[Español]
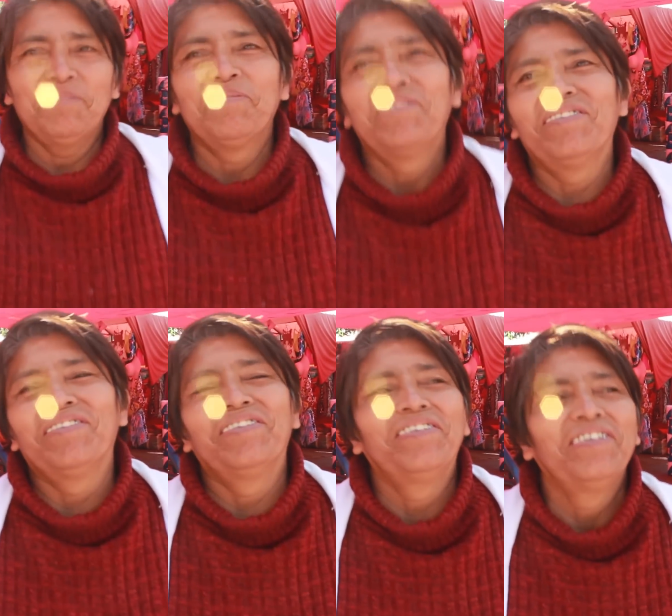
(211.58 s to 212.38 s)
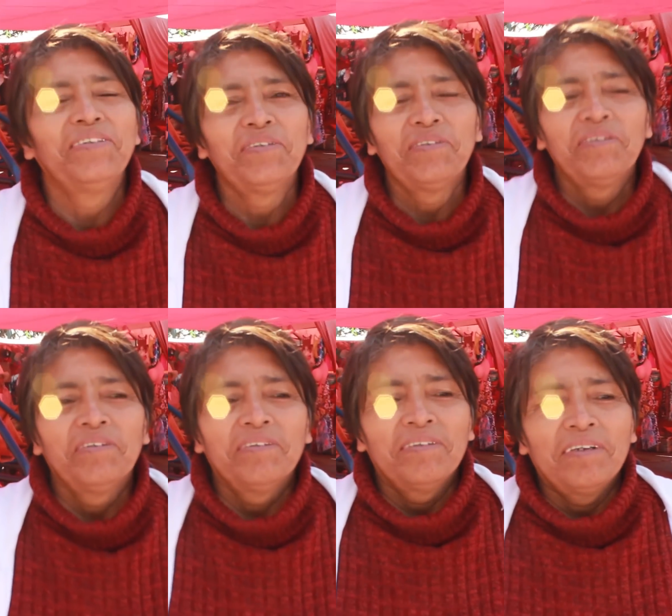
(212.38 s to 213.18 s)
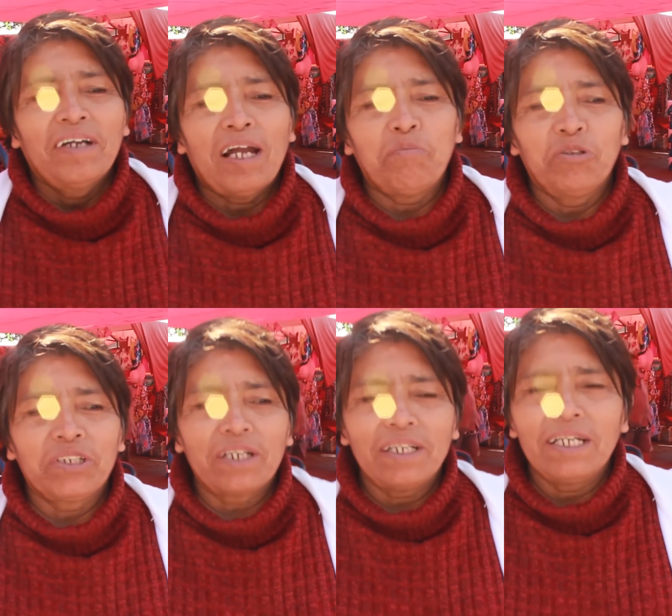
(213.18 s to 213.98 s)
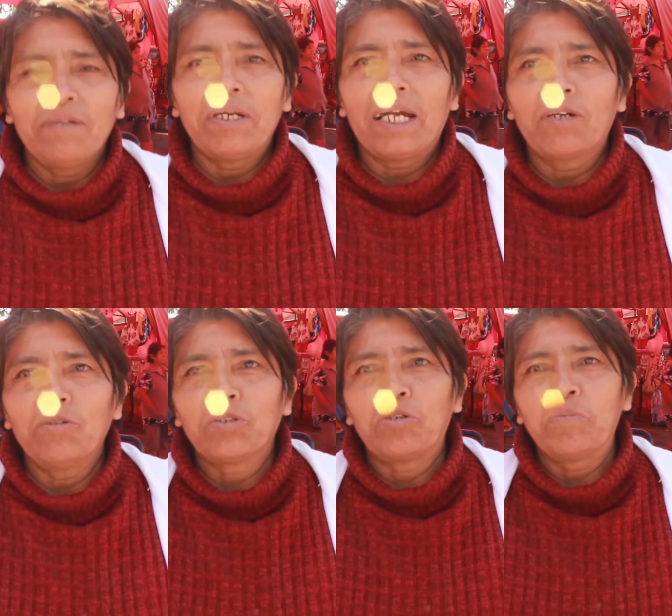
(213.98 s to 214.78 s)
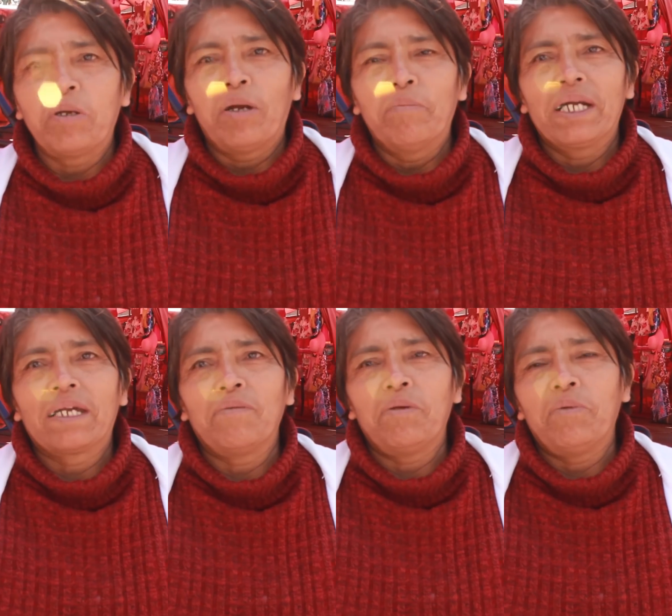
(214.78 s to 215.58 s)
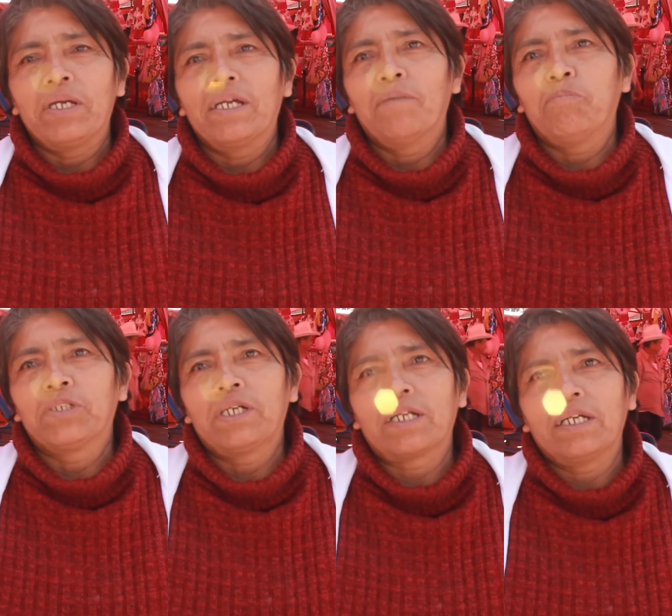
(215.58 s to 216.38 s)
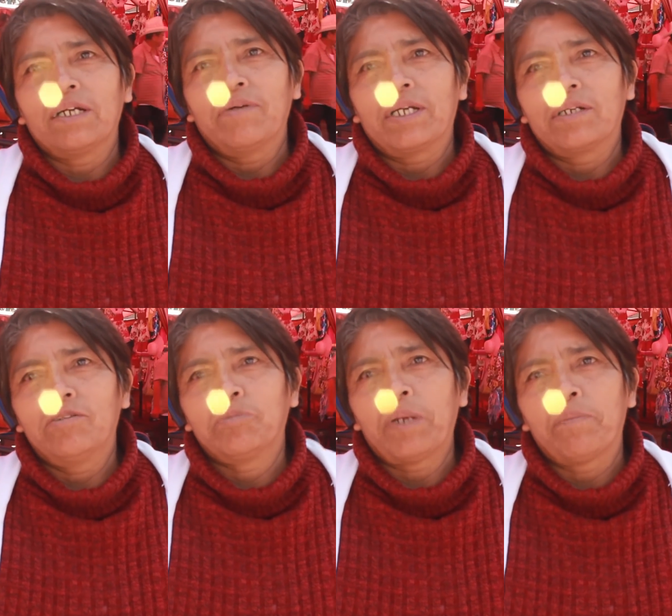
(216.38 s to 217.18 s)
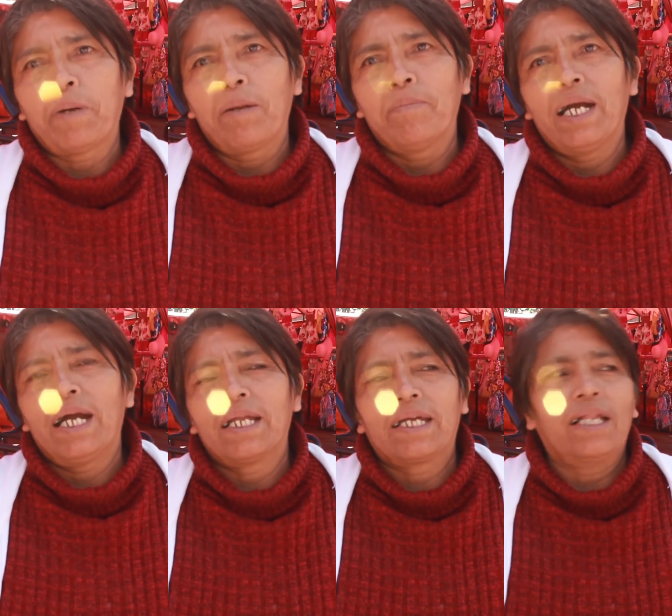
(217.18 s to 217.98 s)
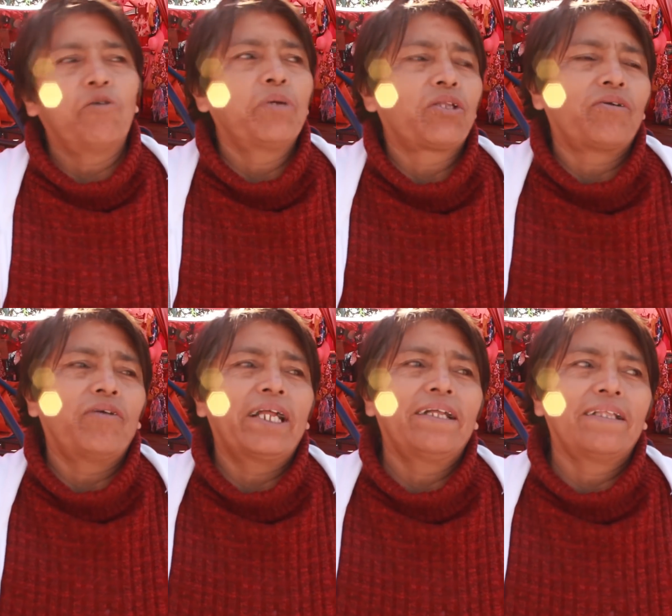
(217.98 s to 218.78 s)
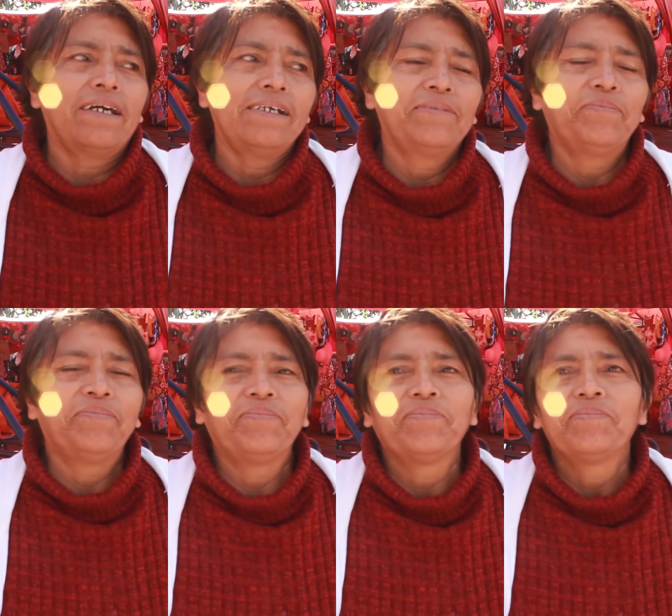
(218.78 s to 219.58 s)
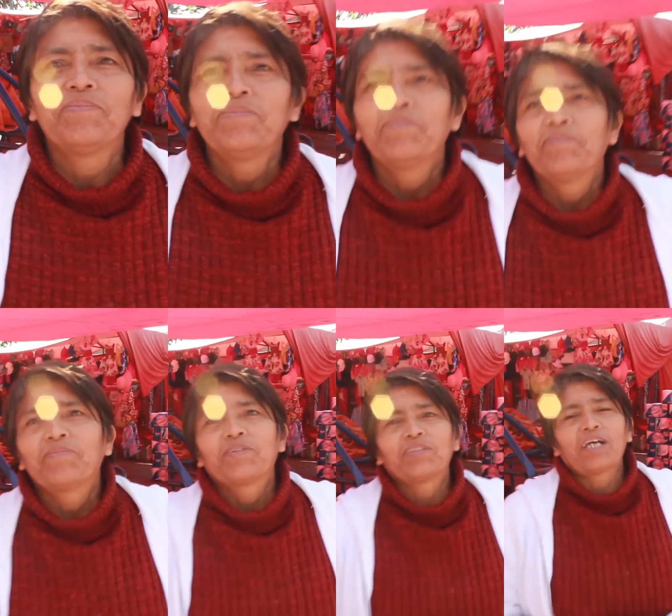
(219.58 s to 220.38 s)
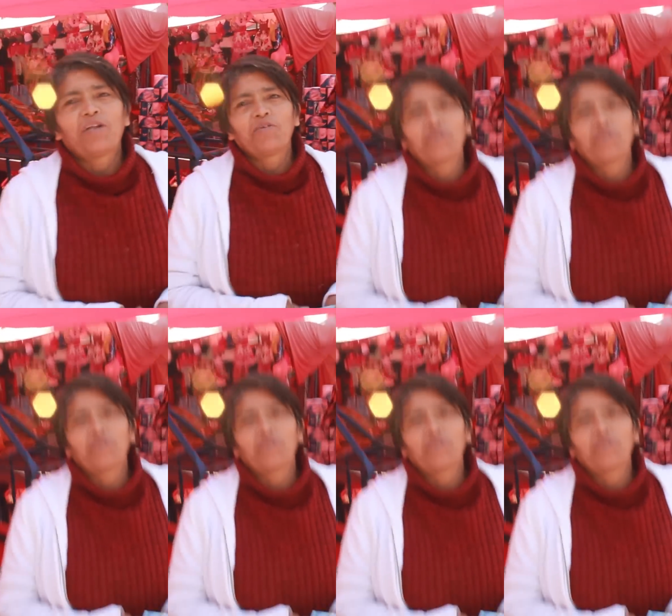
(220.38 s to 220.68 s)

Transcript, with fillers: ¿Quiere mandar un saludo? A Poza Rica, Veracruz, con mi mamá que vive allá en Poza Rica, Veracruz. Poza Veracruz. Kilómetro 40. Pues ahí está amigos, un